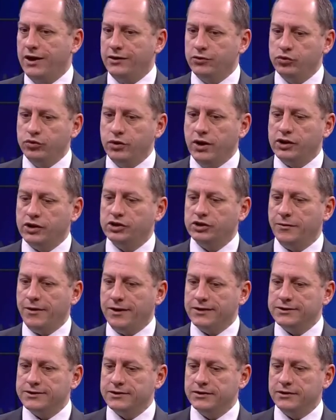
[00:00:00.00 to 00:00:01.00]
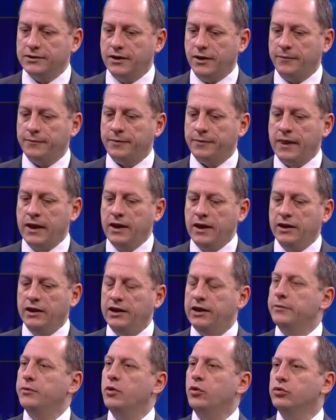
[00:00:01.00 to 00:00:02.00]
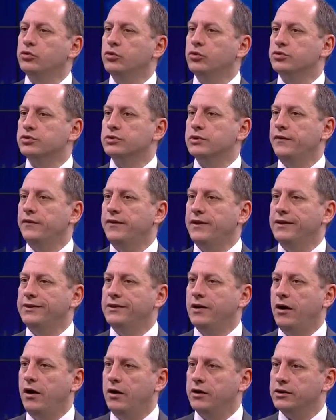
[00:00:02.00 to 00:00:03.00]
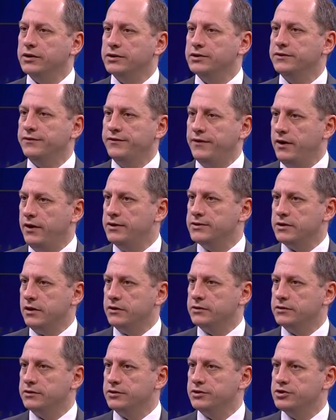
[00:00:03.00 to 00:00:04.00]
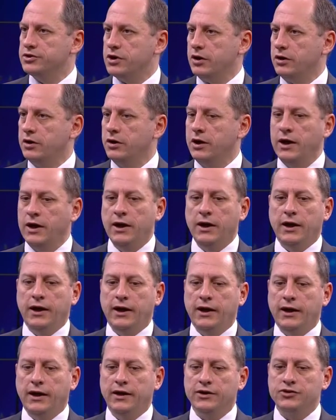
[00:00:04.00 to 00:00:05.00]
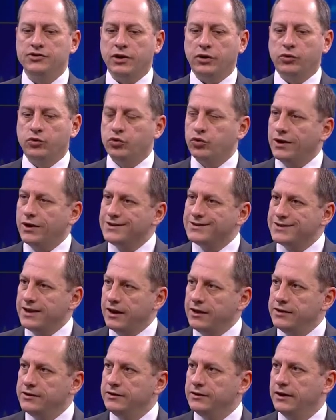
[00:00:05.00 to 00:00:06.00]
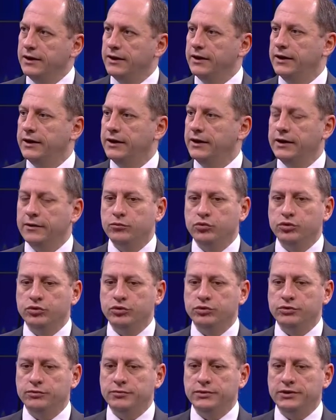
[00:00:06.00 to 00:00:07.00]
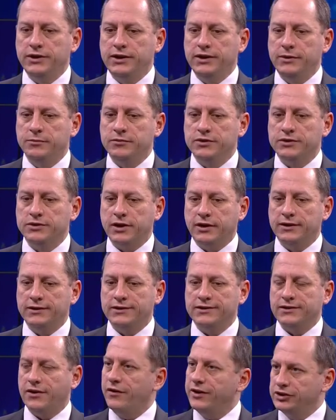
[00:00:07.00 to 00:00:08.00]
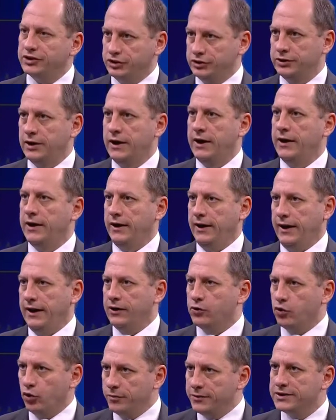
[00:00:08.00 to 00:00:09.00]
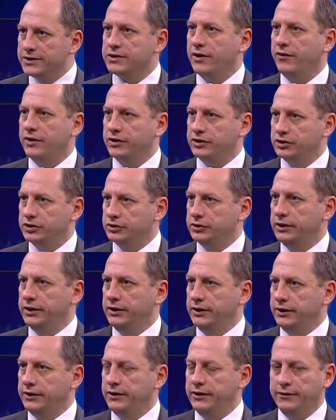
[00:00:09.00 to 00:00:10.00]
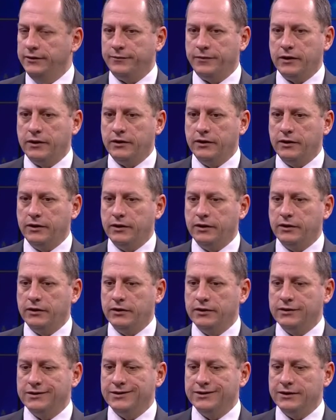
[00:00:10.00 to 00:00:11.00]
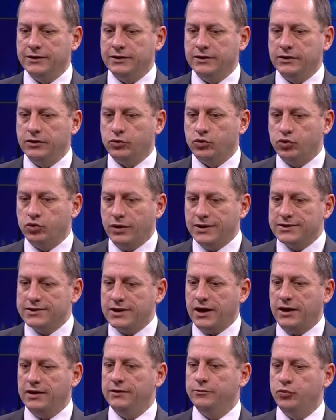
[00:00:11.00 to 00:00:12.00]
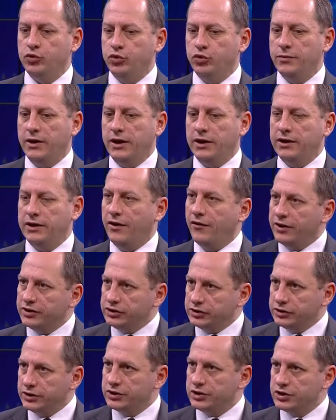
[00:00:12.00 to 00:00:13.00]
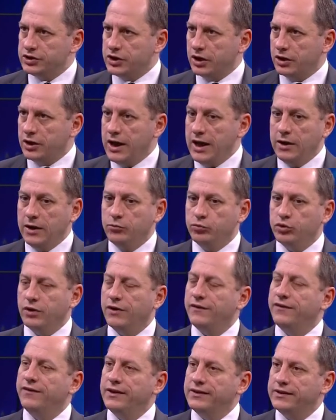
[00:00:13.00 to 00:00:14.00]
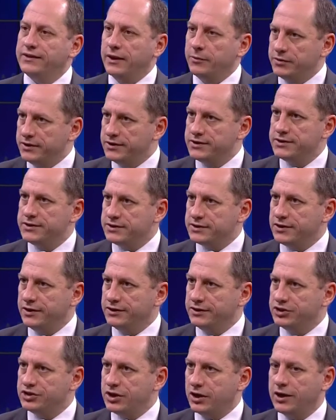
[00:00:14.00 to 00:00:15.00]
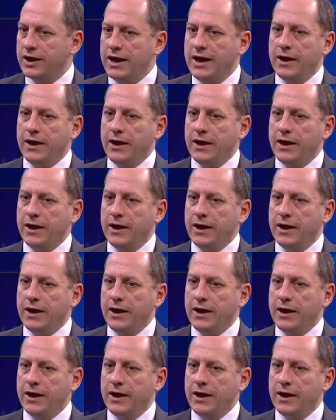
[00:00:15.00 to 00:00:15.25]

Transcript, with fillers: Yani dün akşam aslında 2019'da FED daha agresif faiz arttıracak, e, işte küresel e, bu dediğimiz hani savaş e, ekonomik savaş e, e, e, küresel büyümeyi yavaşlatacak. Buna FED tepkisiz kalacak.